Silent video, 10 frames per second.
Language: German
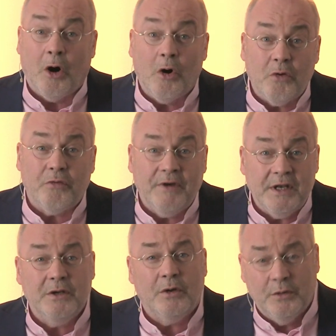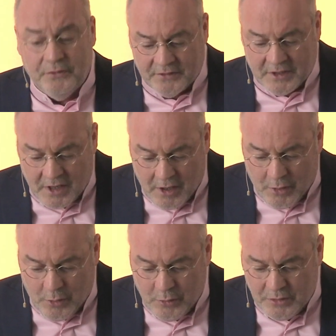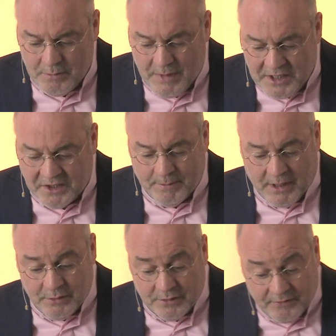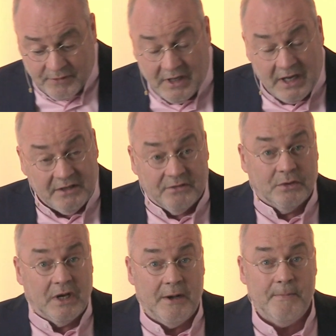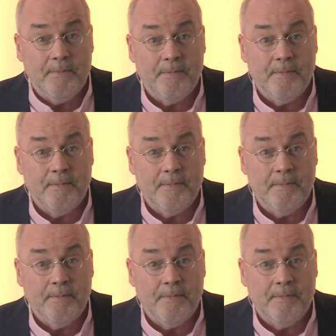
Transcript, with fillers: Auch wenn unsere Augen manchmal oder vielleicht sogar